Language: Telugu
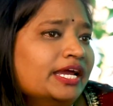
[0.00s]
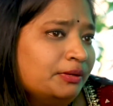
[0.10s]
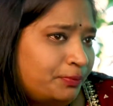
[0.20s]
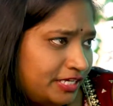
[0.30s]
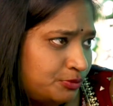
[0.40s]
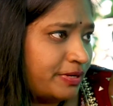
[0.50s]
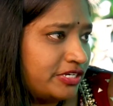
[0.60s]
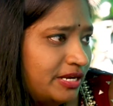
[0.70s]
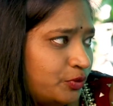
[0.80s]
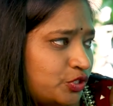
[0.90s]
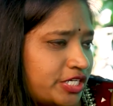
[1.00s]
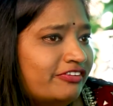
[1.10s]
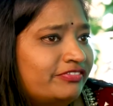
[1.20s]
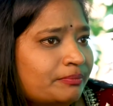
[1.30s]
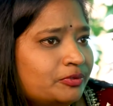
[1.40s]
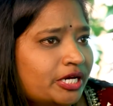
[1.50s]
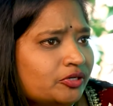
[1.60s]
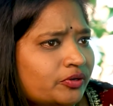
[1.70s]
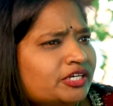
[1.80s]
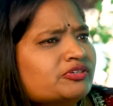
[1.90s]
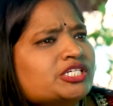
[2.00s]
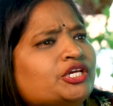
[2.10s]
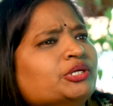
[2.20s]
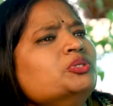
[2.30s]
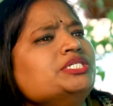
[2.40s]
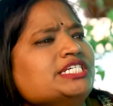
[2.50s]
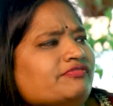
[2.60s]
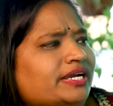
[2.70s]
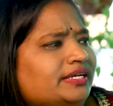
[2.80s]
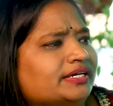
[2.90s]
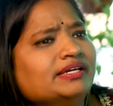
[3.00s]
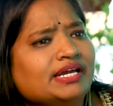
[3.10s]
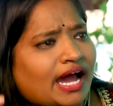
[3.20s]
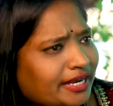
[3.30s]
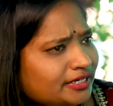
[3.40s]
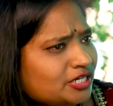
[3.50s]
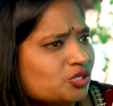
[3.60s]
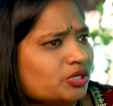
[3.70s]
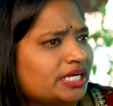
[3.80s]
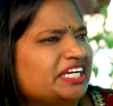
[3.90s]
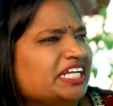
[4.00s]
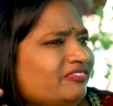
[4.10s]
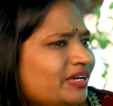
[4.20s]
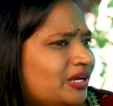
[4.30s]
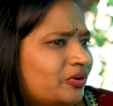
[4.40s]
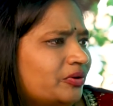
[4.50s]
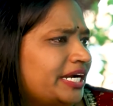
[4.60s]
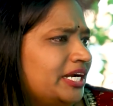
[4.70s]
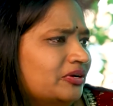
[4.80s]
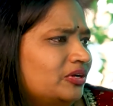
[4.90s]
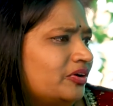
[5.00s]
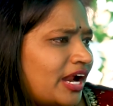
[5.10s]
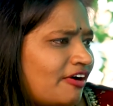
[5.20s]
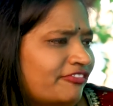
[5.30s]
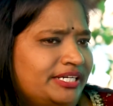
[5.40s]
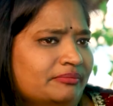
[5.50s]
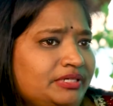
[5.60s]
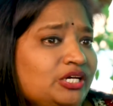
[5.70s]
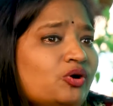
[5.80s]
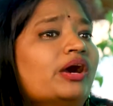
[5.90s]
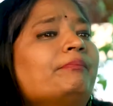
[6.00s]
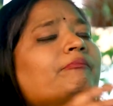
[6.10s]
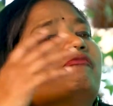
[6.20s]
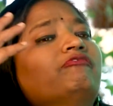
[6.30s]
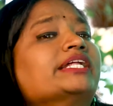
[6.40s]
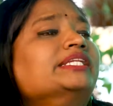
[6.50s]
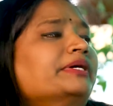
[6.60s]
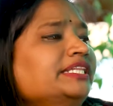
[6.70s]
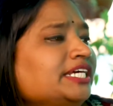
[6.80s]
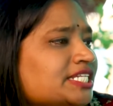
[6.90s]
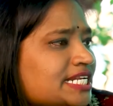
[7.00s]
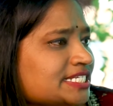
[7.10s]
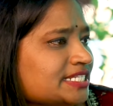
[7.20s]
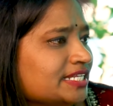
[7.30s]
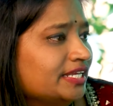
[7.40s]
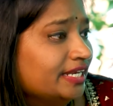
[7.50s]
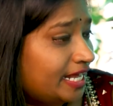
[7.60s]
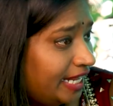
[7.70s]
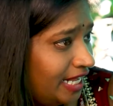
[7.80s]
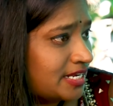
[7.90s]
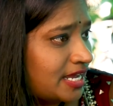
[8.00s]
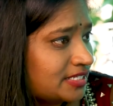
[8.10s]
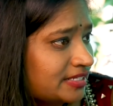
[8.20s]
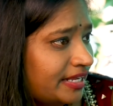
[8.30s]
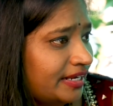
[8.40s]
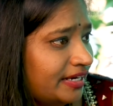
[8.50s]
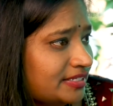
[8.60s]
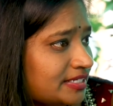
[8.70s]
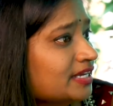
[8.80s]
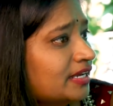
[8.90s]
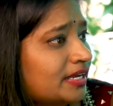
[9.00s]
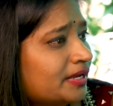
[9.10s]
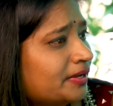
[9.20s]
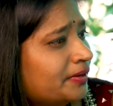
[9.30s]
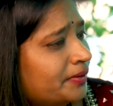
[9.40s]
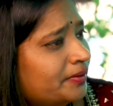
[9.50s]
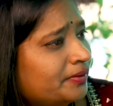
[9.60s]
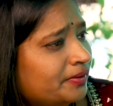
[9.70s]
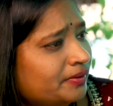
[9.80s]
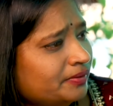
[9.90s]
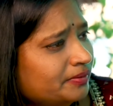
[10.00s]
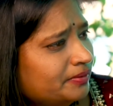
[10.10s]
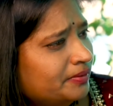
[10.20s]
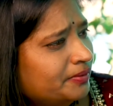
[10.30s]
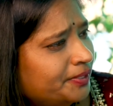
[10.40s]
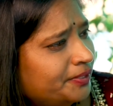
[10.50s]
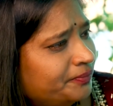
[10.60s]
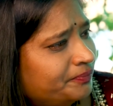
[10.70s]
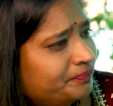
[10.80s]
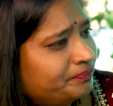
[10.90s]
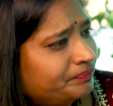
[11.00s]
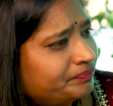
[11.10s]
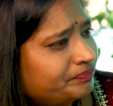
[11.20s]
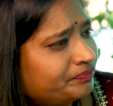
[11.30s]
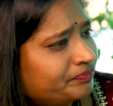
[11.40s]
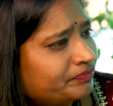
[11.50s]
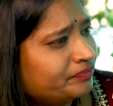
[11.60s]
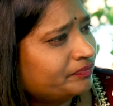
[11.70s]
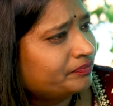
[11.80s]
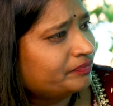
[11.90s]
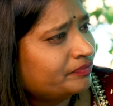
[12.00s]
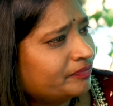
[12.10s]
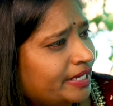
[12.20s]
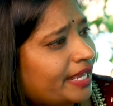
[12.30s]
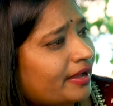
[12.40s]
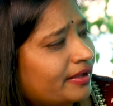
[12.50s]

ఇప్పుడు ఎస్పెషల్లీ ఇప్పుడు జేఎఫ్డబ్ల్యూ అనుకోండి ఇట్ వాస్ ఎ హ్యూజ్ ఈవెంట్ అన్ని చోట్ల టీవీలో రేడియోలో రావటం ఇంకొక వంద మందికి తెలిసింది నేనేం చేస్తున్నాను అనేసి ఇప్పుడు ఆ కవర్ ఫోటో చూడగానే కూడా సో ఇందులో ఇంత ఉన్నారు